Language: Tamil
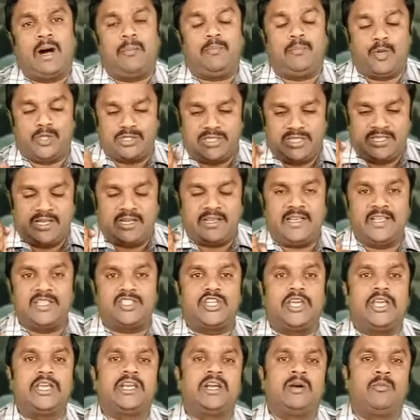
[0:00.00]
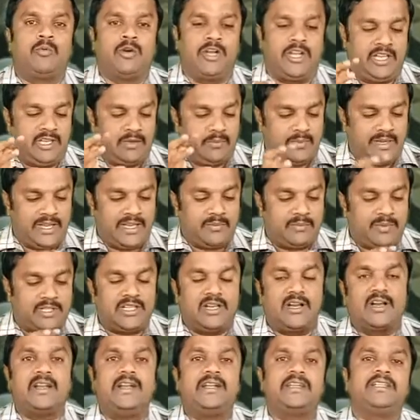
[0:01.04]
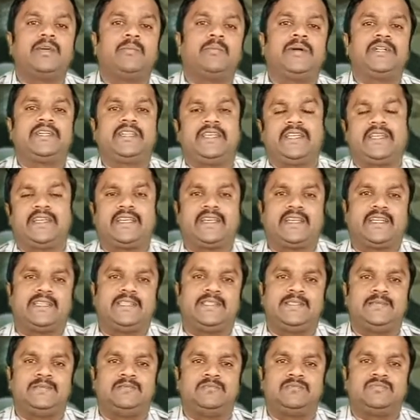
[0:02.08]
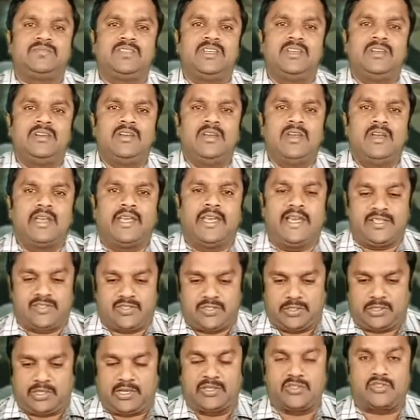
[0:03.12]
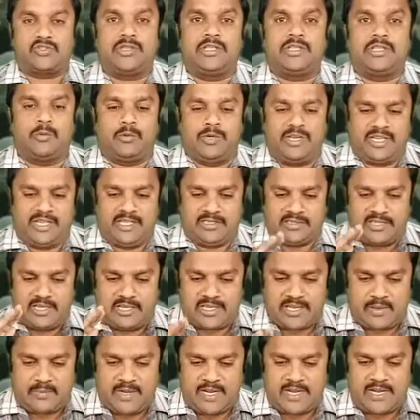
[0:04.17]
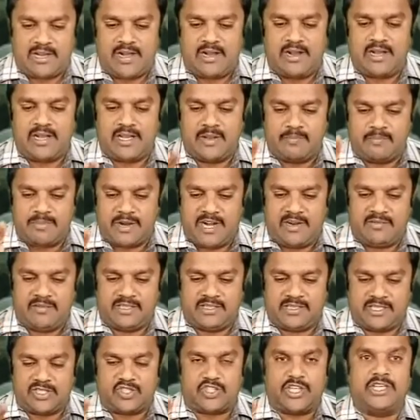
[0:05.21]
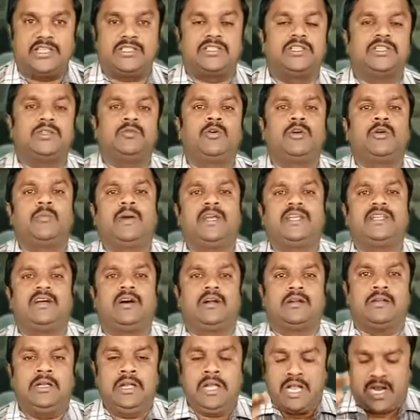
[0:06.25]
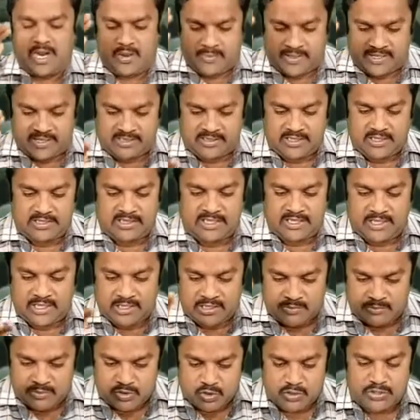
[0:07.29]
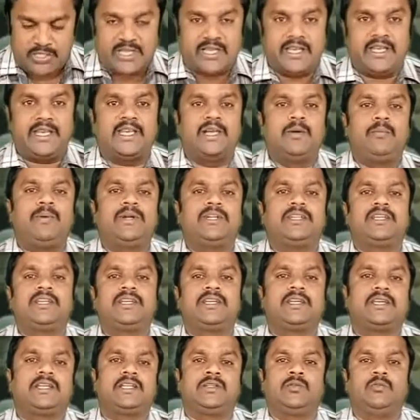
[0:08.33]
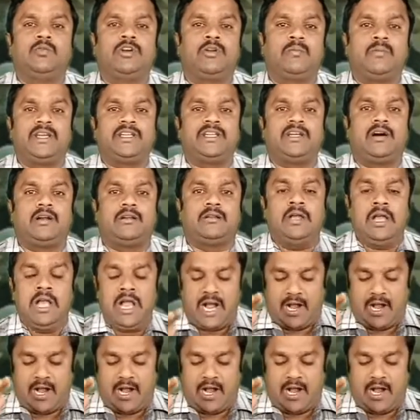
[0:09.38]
அப்போதுதான் நீ ஜெயிக்க முடியும் என்பதாக எழுதப்பட்டிருக்கிறது இயேசு கிறிஸ்து இந்த உலகத்தில் நமக்காக பாவத்தை ஜெயித்தது உண்மைதான் அவர் ரத்தத்தினால் நாம் சுத்திகரிக்கப்பட்டு இருக்கிறது உண்மைதான்